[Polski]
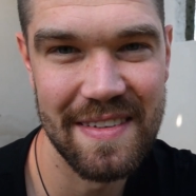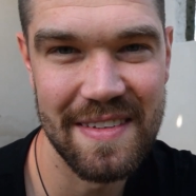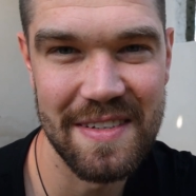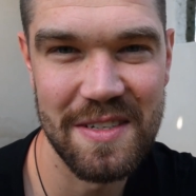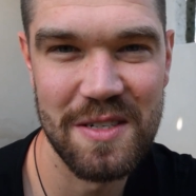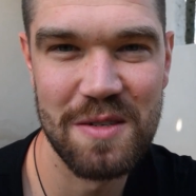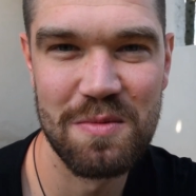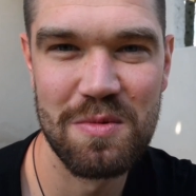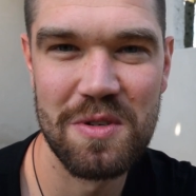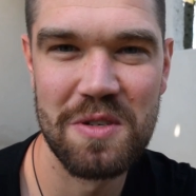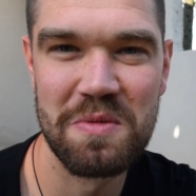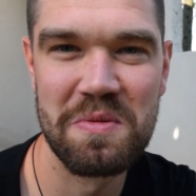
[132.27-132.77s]
to
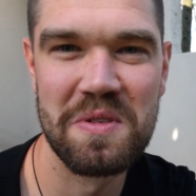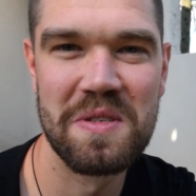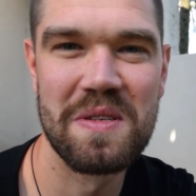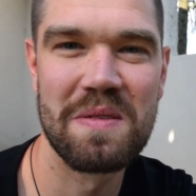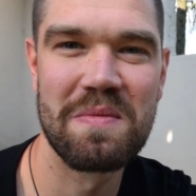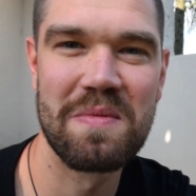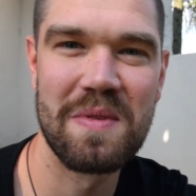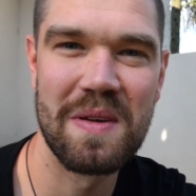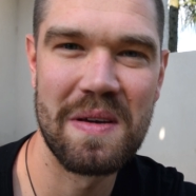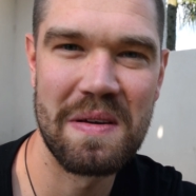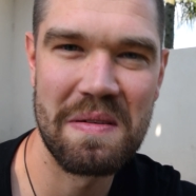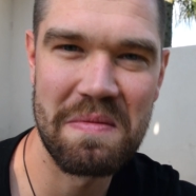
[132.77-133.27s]
żebyśmy
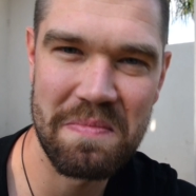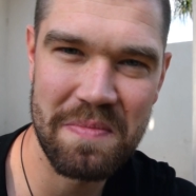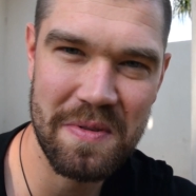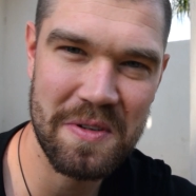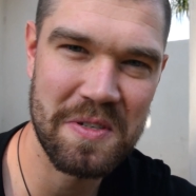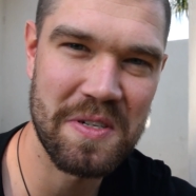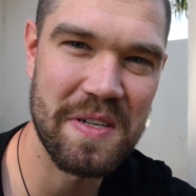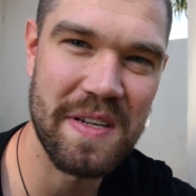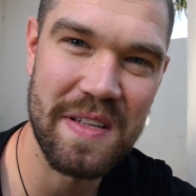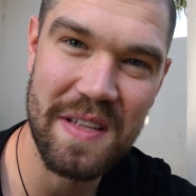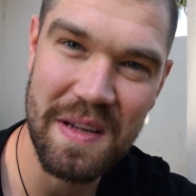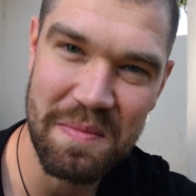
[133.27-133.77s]
sobie
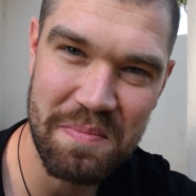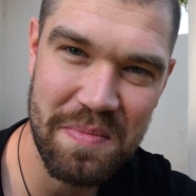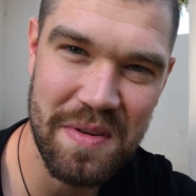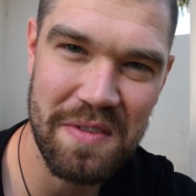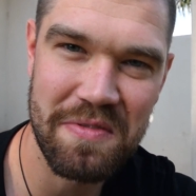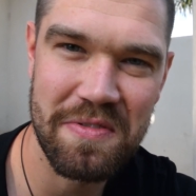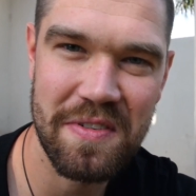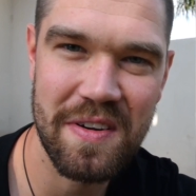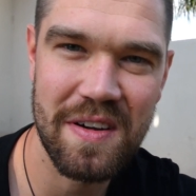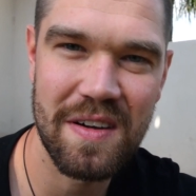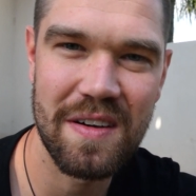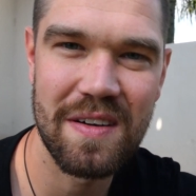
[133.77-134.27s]
poszli na
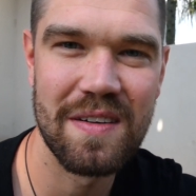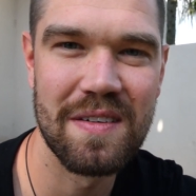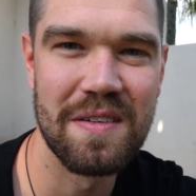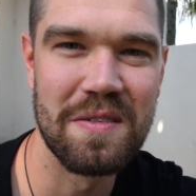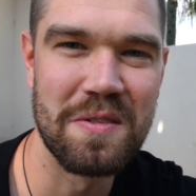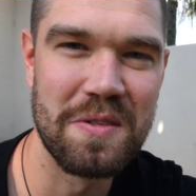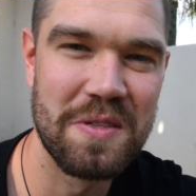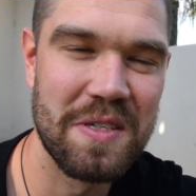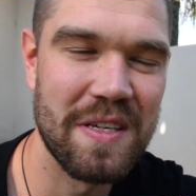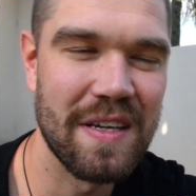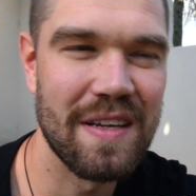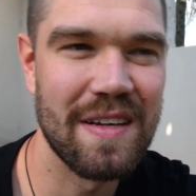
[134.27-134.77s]
piwko,
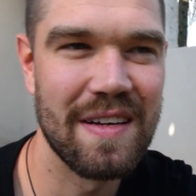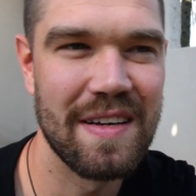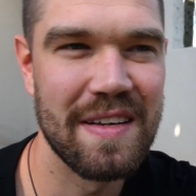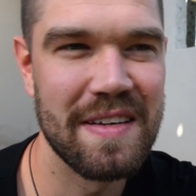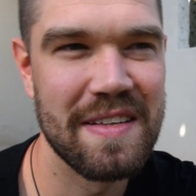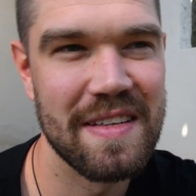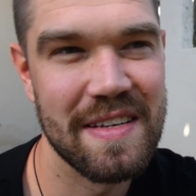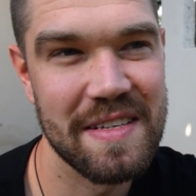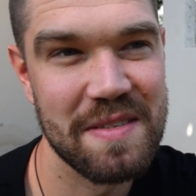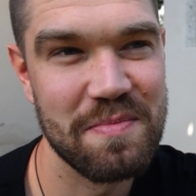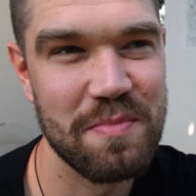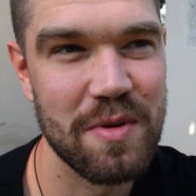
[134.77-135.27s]

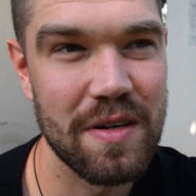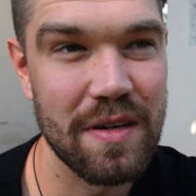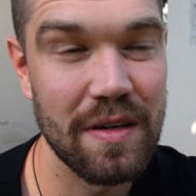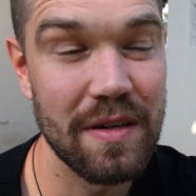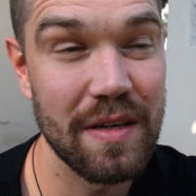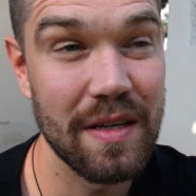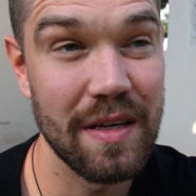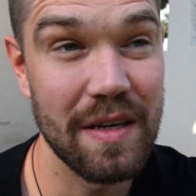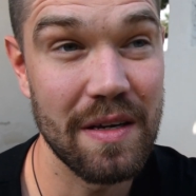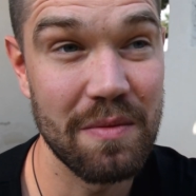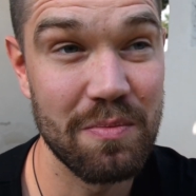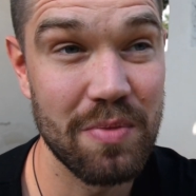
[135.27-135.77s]
usiedli na
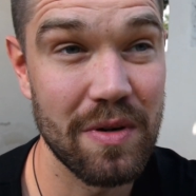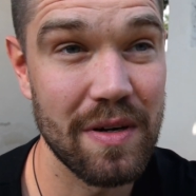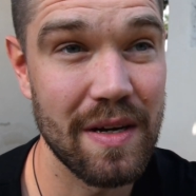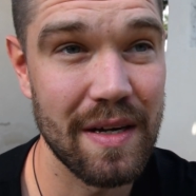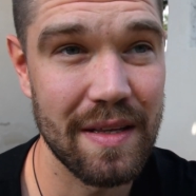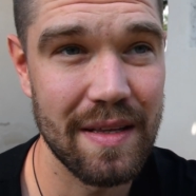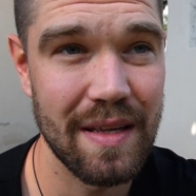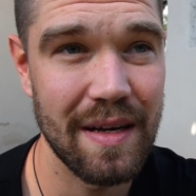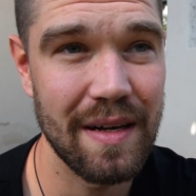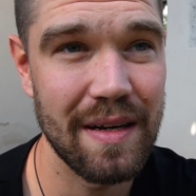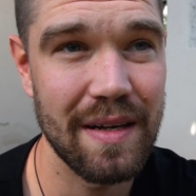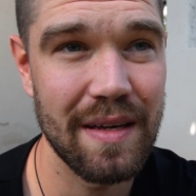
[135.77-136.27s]
spokojnie i
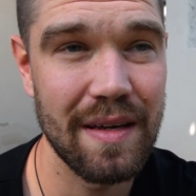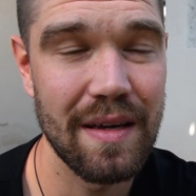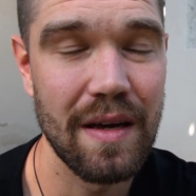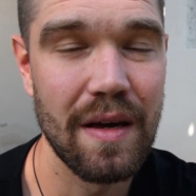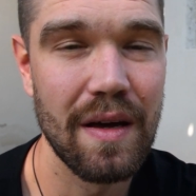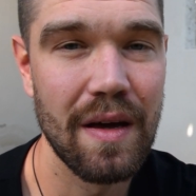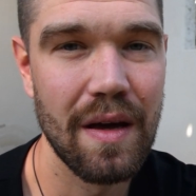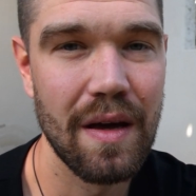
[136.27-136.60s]
pogadali